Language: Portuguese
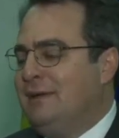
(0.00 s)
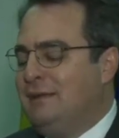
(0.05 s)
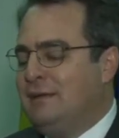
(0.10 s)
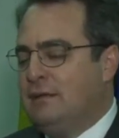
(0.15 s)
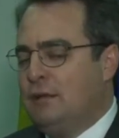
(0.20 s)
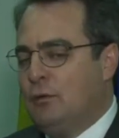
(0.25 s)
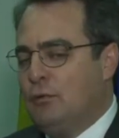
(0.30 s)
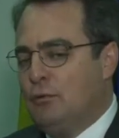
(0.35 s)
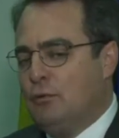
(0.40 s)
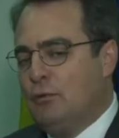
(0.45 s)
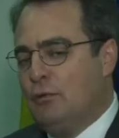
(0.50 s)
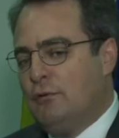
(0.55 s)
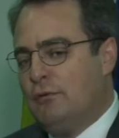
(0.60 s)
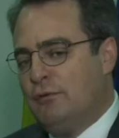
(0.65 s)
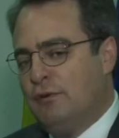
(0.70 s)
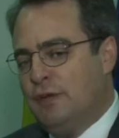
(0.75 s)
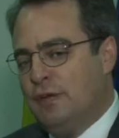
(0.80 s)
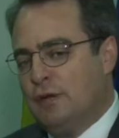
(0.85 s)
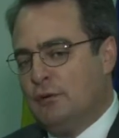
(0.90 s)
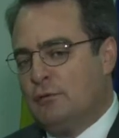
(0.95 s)
Então, o
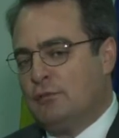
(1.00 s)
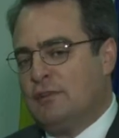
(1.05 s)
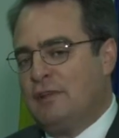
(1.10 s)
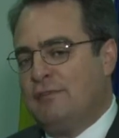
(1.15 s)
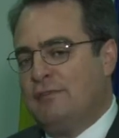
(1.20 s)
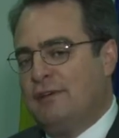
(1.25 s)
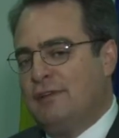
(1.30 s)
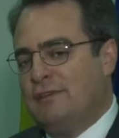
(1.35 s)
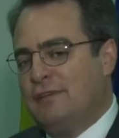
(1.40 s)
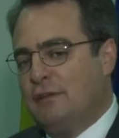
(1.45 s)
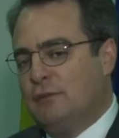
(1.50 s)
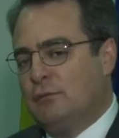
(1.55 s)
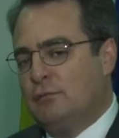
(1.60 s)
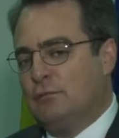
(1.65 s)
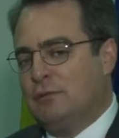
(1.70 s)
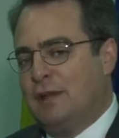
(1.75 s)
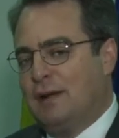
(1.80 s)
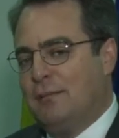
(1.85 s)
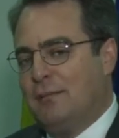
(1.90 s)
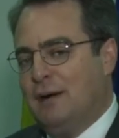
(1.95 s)
governo está fazendo um
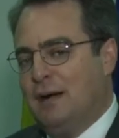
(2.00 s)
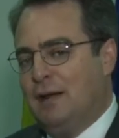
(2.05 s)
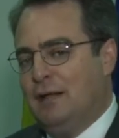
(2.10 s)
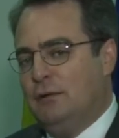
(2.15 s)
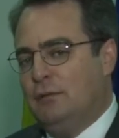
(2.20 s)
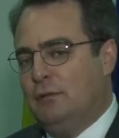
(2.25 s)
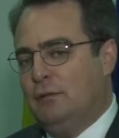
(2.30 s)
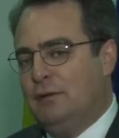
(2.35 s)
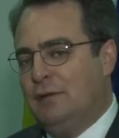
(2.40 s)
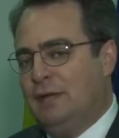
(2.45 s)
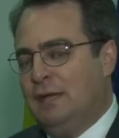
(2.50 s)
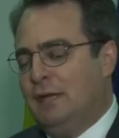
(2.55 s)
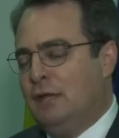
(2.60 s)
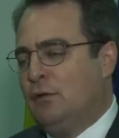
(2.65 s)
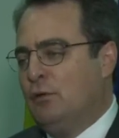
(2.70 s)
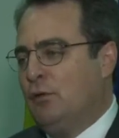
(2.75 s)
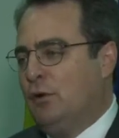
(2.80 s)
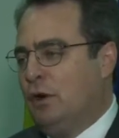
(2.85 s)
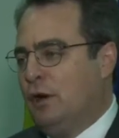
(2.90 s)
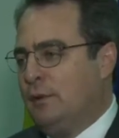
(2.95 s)
trabalho
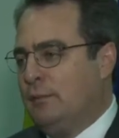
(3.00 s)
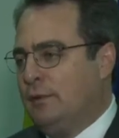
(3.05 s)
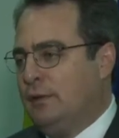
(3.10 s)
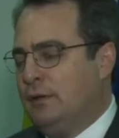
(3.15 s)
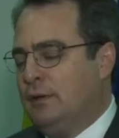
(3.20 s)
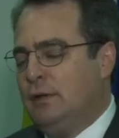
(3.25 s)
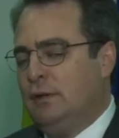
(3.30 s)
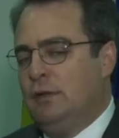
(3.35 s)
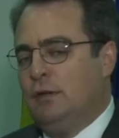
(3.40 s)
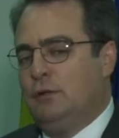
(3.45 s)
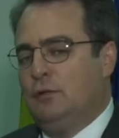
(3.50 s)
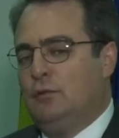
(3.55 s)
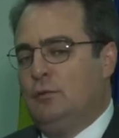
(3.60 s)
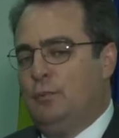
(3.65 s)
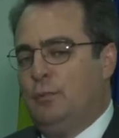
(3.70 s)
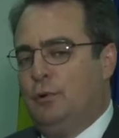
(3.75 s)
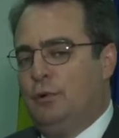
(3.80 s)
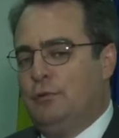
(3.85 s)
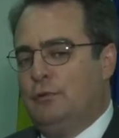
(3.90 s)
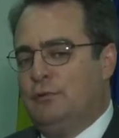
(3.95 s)
enorme do
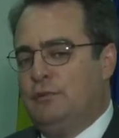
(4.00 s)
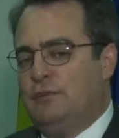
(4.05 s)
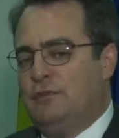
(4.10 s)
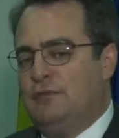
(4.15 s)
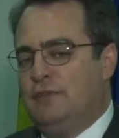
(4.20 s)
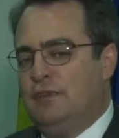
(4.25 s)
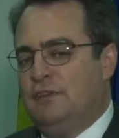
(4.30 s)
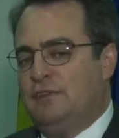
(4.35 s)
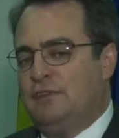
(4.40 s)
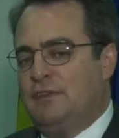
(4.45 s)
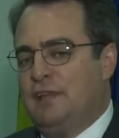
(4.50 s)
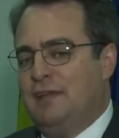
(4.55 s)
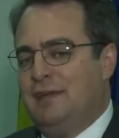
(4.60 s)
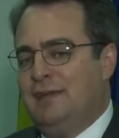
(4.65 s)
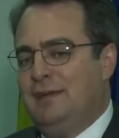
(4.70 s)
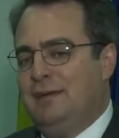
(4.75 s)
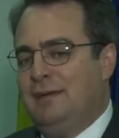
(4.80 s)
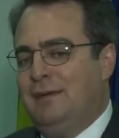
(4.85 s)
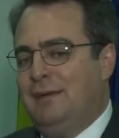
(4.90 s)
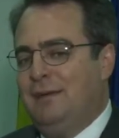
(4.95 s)
ponto de vista
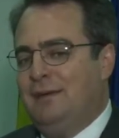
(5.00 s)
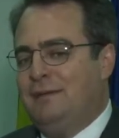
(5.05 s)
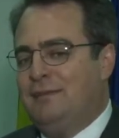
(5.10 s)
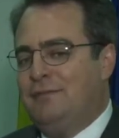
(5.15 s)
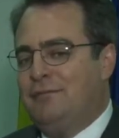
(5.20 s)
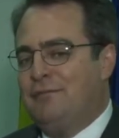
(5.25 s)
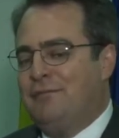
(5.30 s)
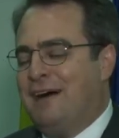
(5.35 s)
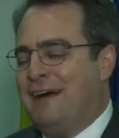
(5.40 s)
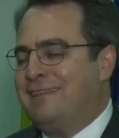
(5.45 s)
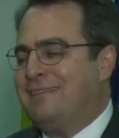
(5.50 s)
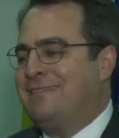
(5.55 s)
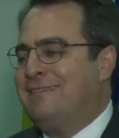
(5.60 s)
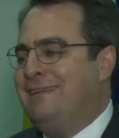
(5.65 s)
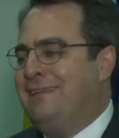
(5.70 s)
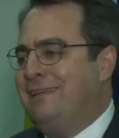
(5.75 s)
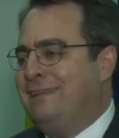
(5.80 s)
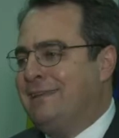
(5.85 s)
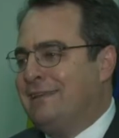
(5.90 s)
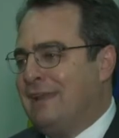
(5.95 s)
aí de
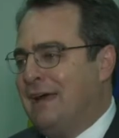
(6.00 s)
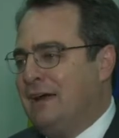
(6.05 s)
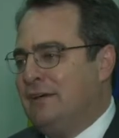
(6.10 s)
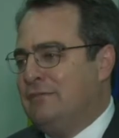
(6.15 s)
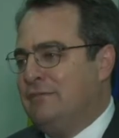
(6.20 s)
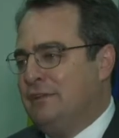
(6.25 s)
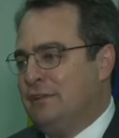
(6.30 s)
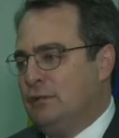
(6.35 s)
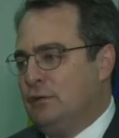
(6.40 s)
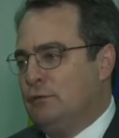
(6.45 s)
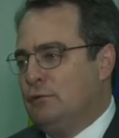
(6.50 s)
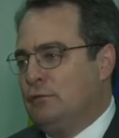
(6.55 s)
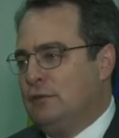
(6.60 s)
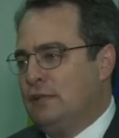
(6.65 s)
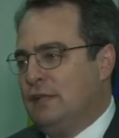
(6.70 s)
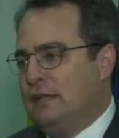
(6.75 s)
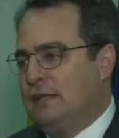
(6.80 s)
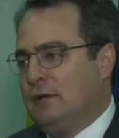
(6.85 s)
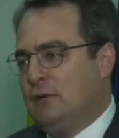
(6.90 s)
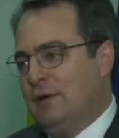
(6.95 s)
facilitar a vida do
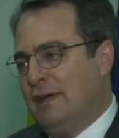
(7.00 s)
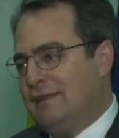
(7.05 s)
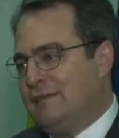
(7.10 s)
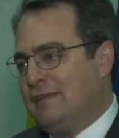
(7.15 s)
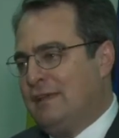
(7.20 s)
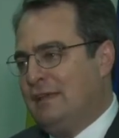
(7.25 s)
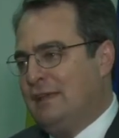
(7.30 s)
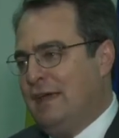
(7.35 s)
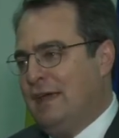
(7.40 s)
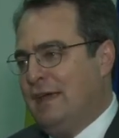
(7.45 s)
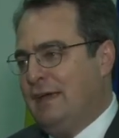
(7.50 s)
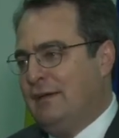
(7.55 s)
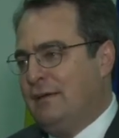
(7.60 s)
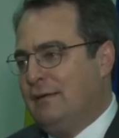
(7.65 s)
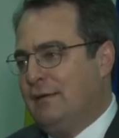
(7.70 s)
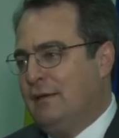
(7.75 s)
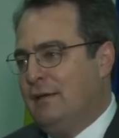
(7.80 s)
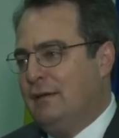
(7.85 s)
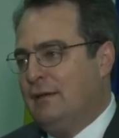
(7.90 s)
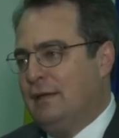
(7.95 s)
cidadão. Essa é a
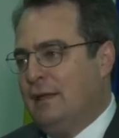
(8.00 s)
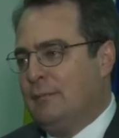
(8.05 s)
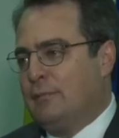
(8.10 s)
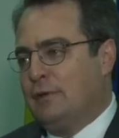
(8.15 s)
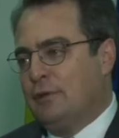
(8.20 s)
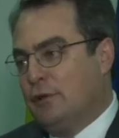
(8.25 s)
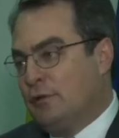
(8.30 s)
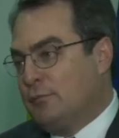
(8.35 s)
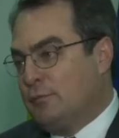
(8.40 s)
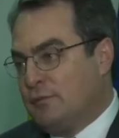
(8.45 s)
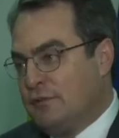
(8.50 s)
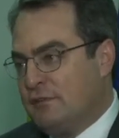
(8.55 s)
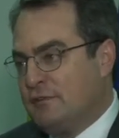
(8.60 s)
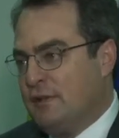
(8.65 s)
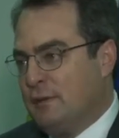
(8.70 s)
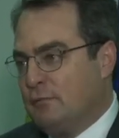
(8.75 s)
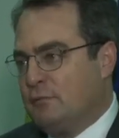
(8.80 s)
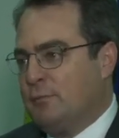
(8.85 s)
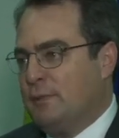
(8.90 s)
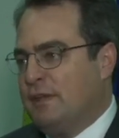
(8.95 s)
ideia, né? Porque nós
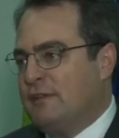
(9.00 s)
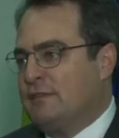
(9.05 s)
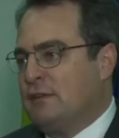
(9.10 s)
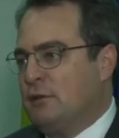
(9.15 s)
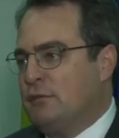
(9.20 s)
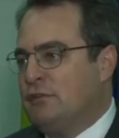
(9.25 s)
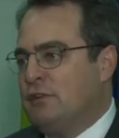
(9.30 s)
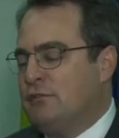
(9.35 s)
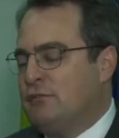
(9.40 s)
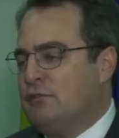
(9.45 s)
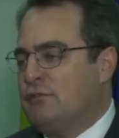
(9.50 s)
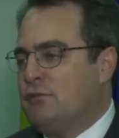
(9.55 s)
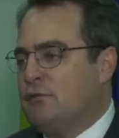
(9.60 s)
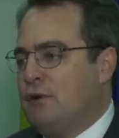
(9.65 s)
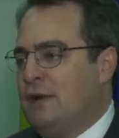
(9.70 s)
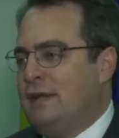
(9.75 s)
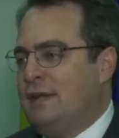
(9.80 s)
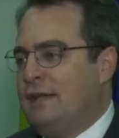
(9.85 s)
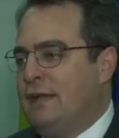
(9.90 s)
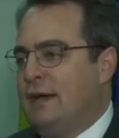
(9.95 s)
precisamos prestar um serviço de
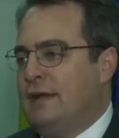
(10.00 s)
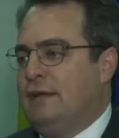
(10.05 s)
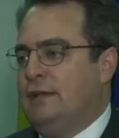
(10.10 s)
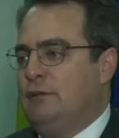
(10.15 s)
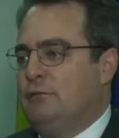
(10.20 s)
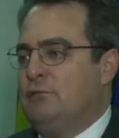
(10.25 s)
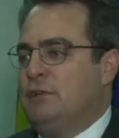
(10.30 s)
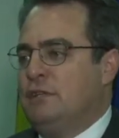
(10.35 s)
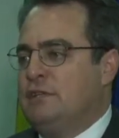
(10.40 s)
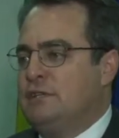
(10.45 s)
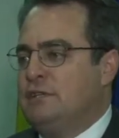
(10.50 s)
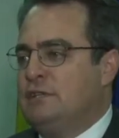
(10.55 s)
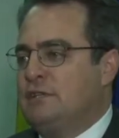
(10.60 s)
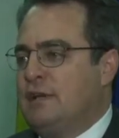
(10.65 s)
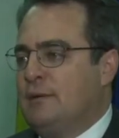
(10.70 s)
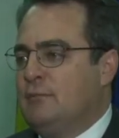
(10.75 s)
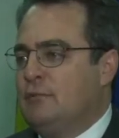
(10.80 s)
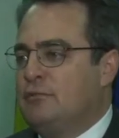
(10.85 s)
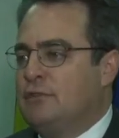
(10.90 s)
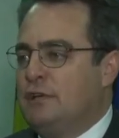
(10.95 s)
qualidade, é isso que a gente
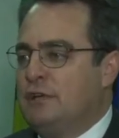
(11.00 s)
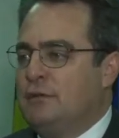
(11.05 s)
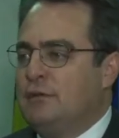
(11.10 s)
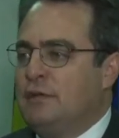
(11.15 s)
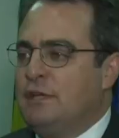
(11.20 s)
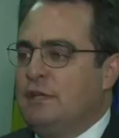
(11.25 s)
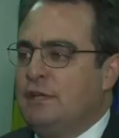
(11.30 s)
está buscando